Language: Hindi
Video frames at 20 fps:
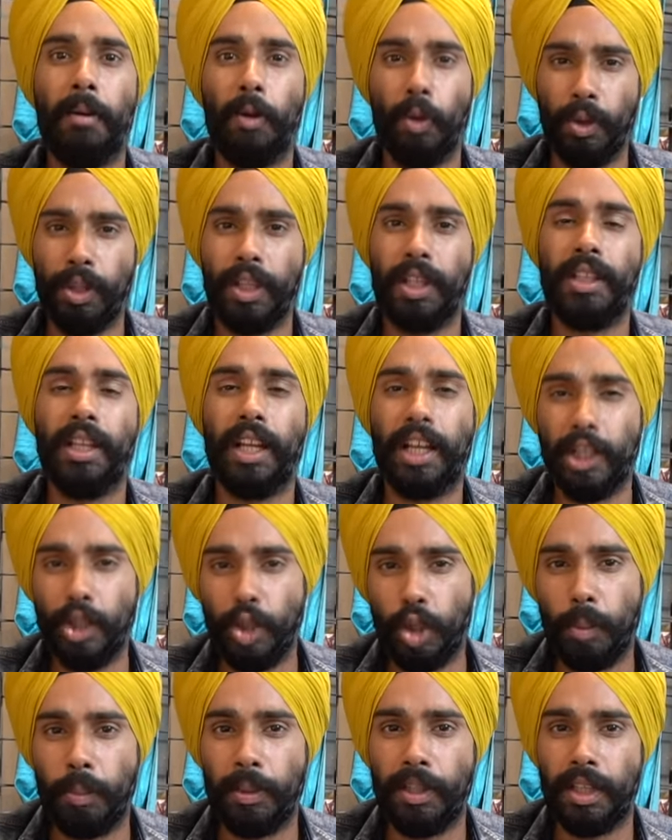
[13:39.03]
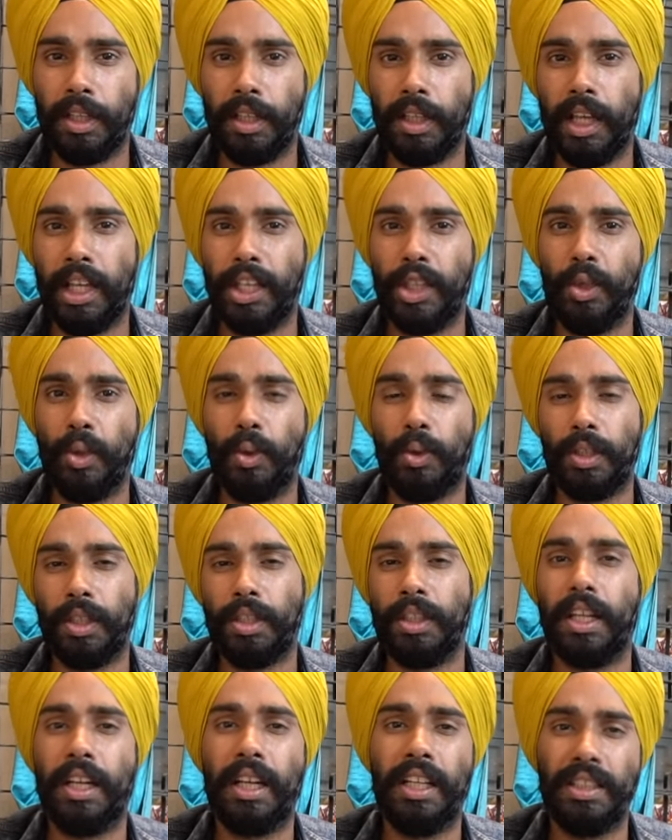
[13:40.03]
हो सकता है कहीं को पसंद ना आई हो
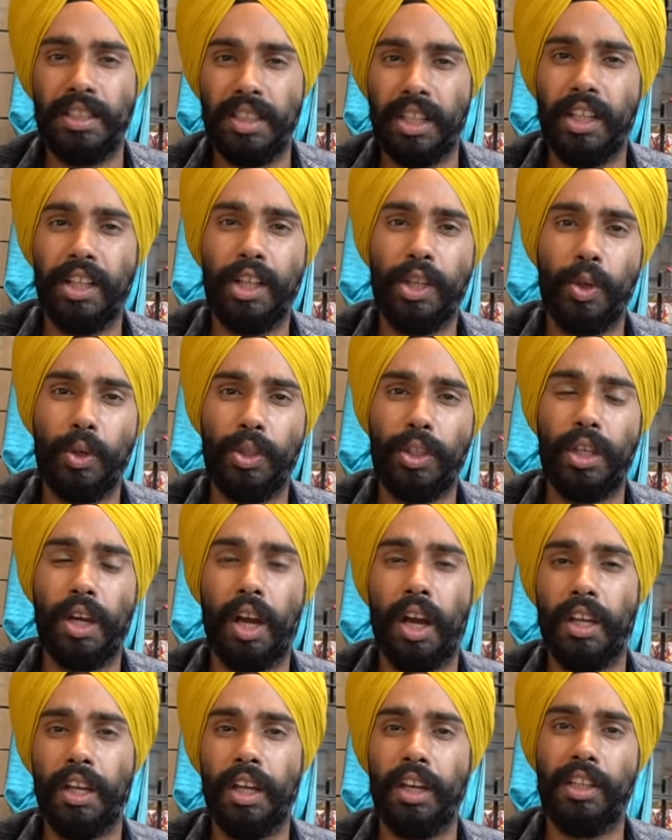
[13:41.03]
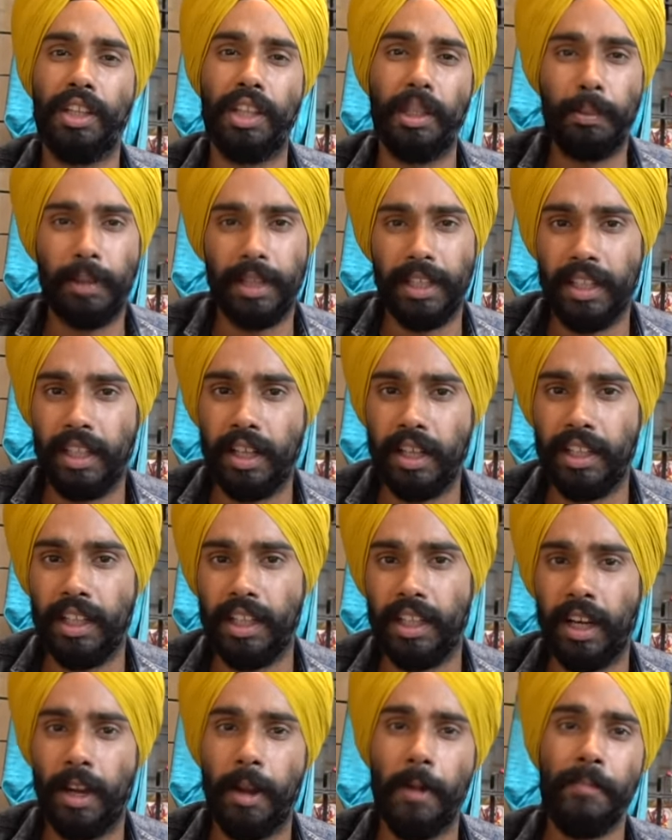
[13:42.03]
सकता है कहीं चिड़ गए हो कि हाँ यार इतनी बड़ी गाड़ी
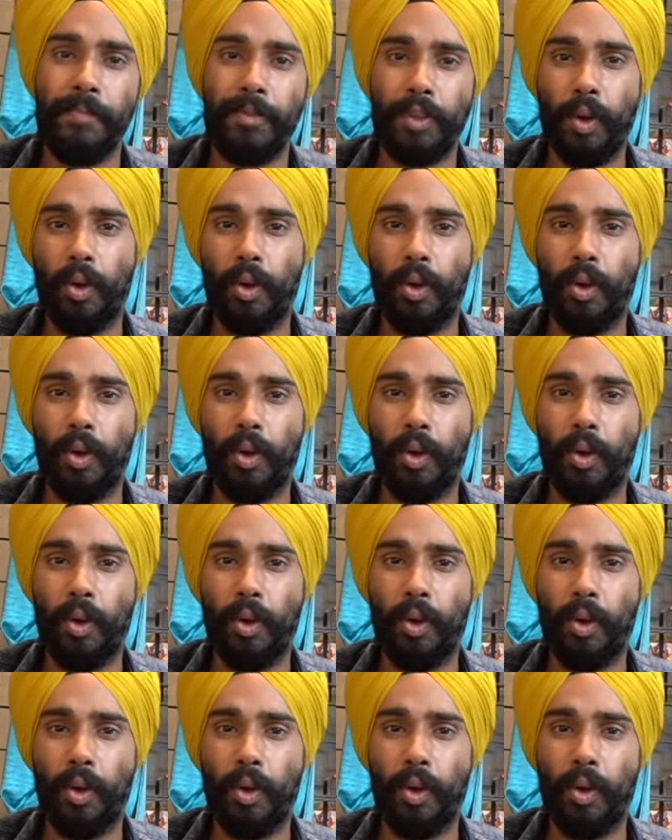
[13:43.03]
ले आया